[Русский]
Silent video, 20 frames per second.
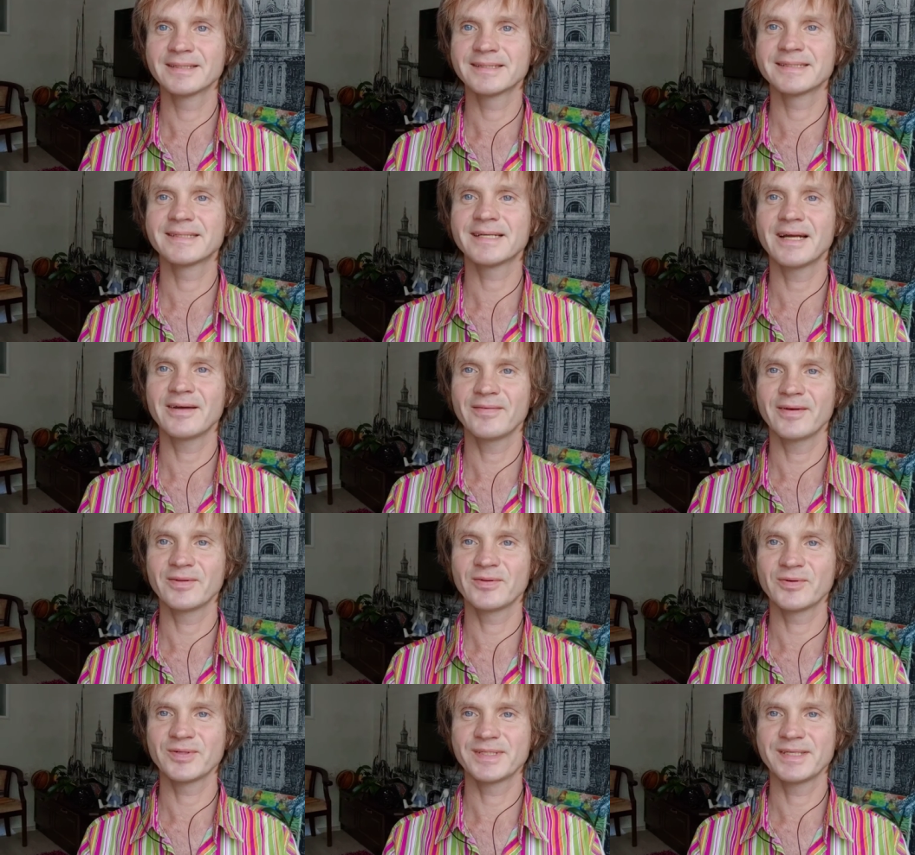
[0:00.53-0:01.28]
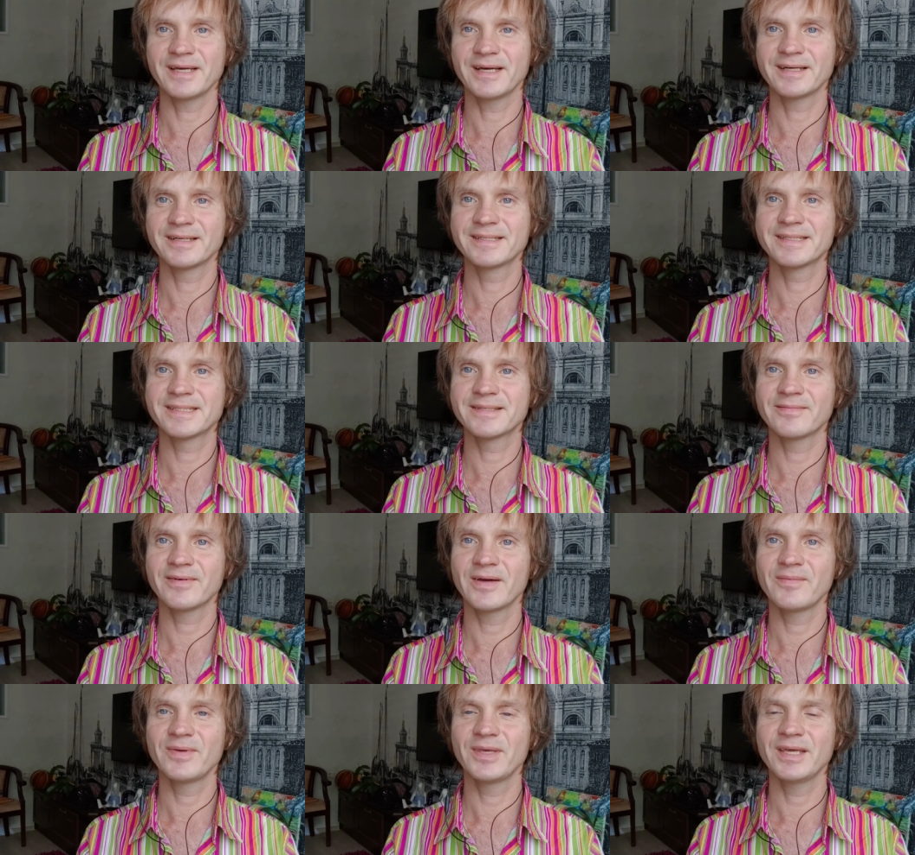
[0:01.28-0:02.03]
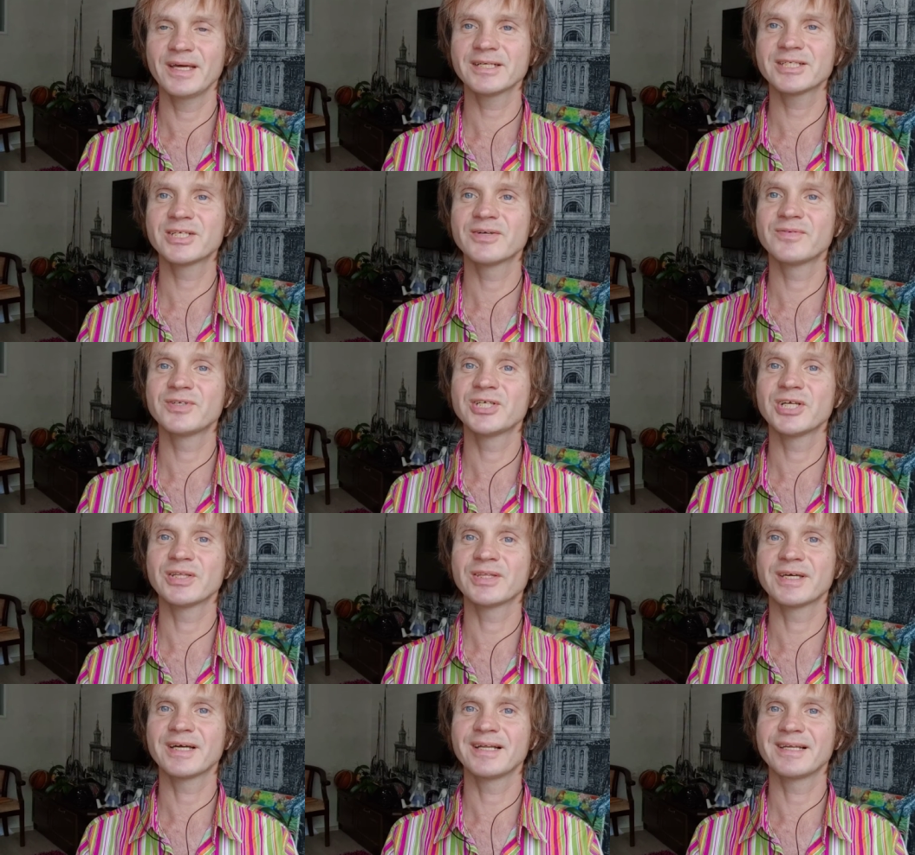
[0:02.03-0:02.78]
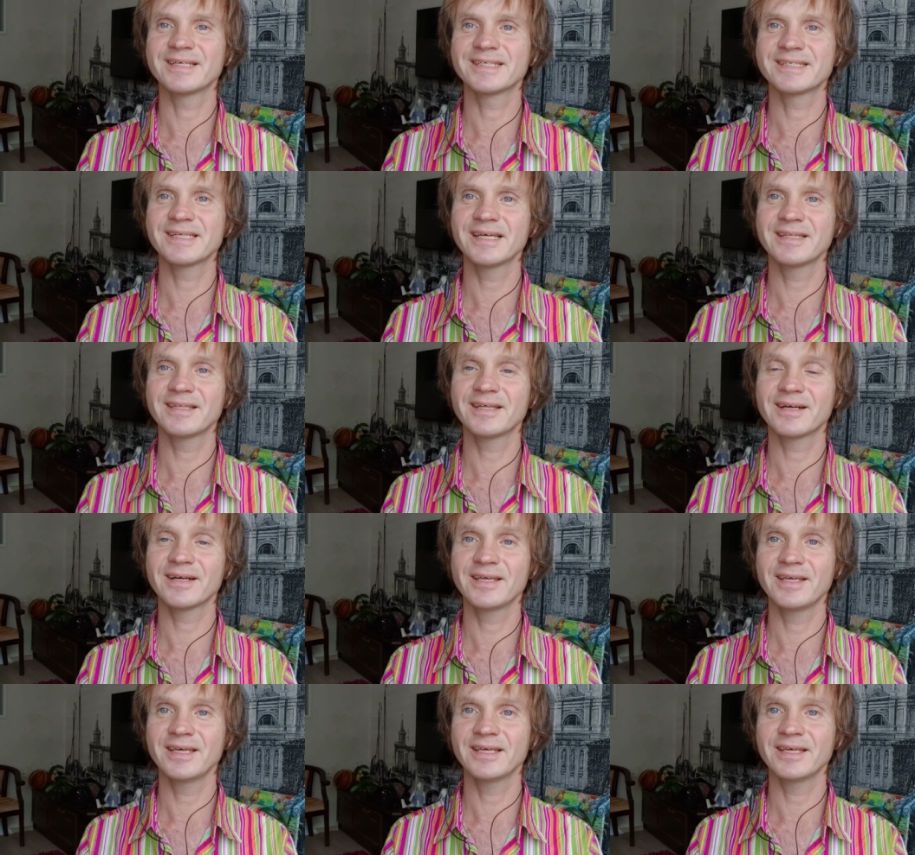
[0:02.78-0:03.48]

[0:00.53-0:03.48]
Здравия, друзья! С вами я, Шевченко Александр,